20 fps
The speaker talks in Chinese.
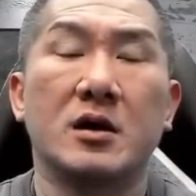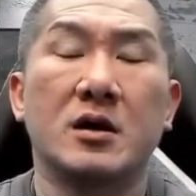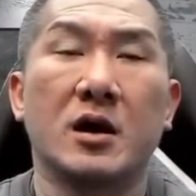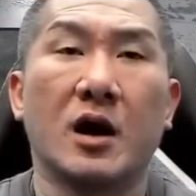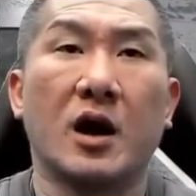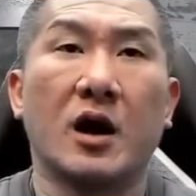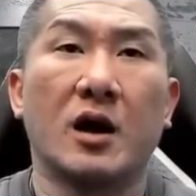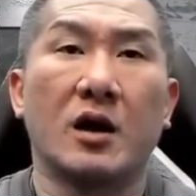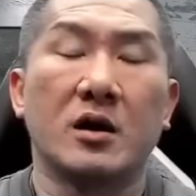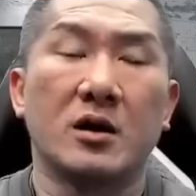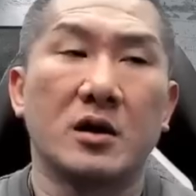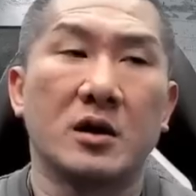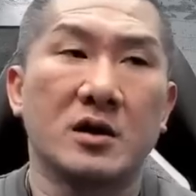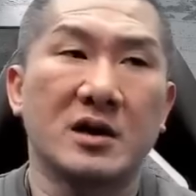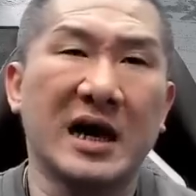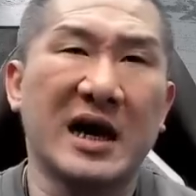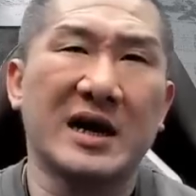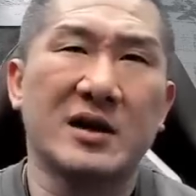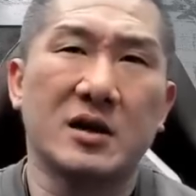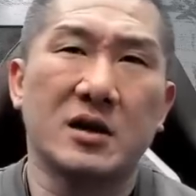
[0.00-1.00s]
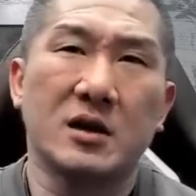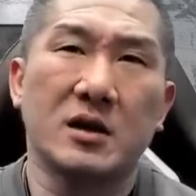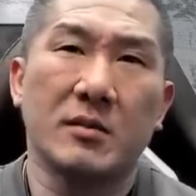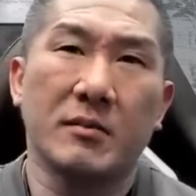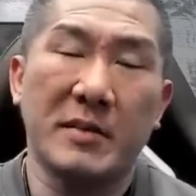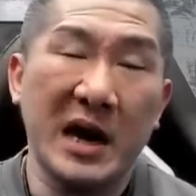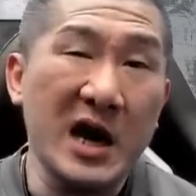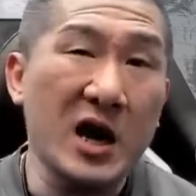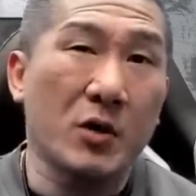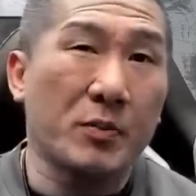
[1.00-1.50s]
哦，那
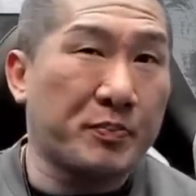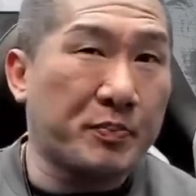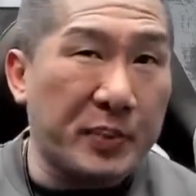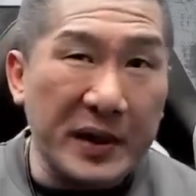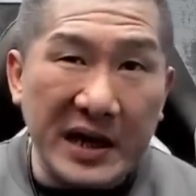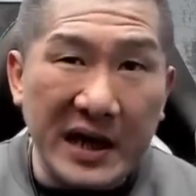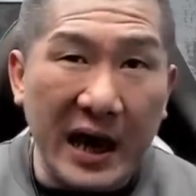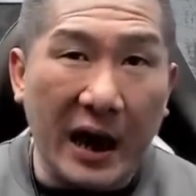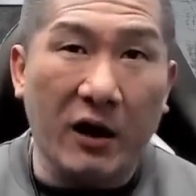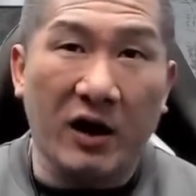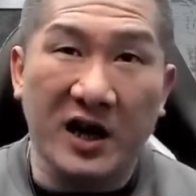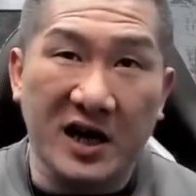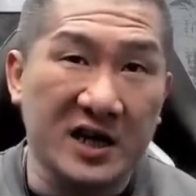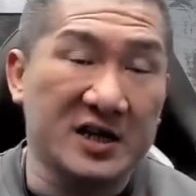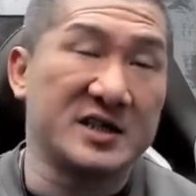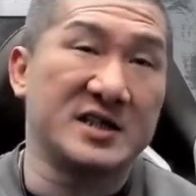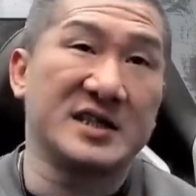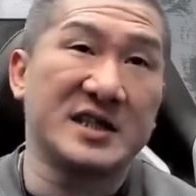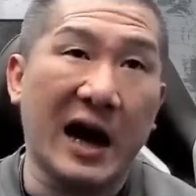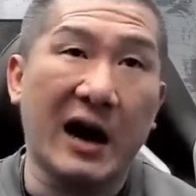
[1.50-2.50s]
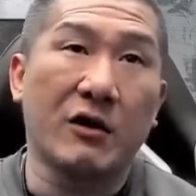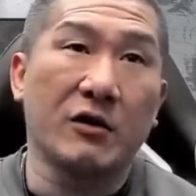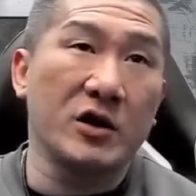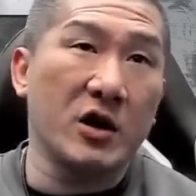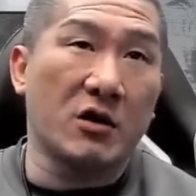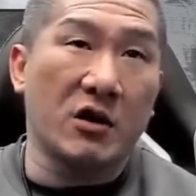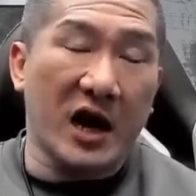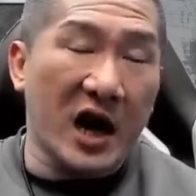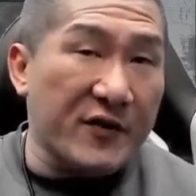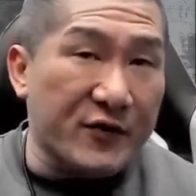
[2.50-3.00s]
没有必要狠到
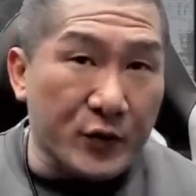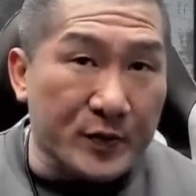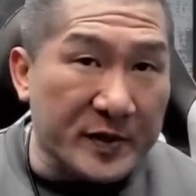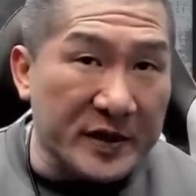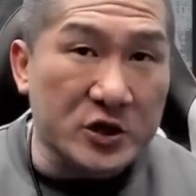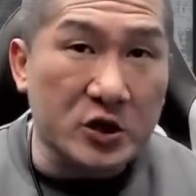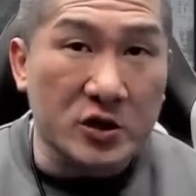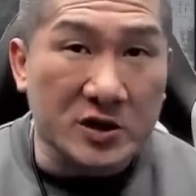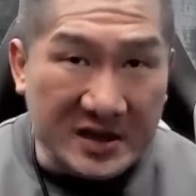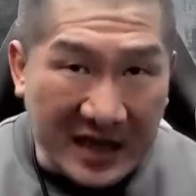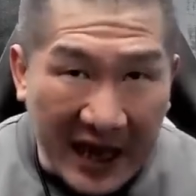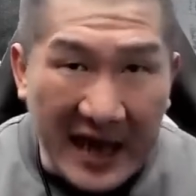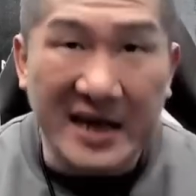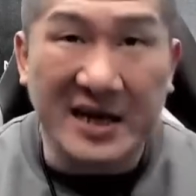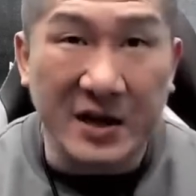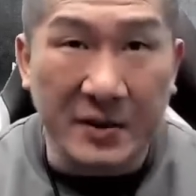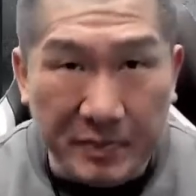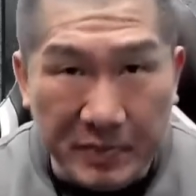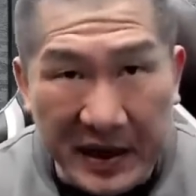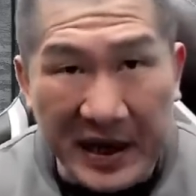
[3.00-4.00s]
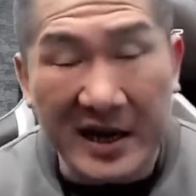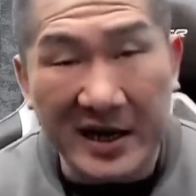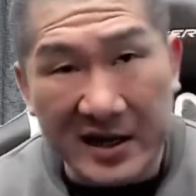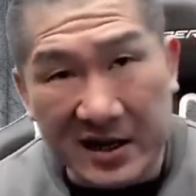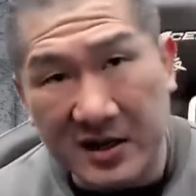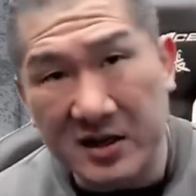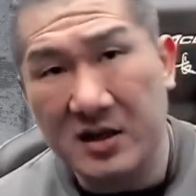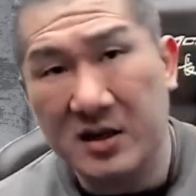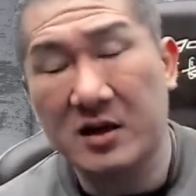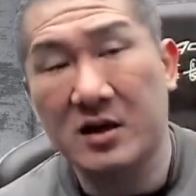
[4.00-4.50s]
用 FB 去 take 别
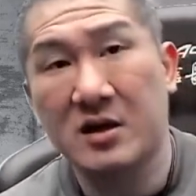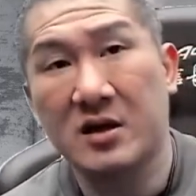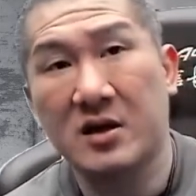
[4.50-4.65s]
人，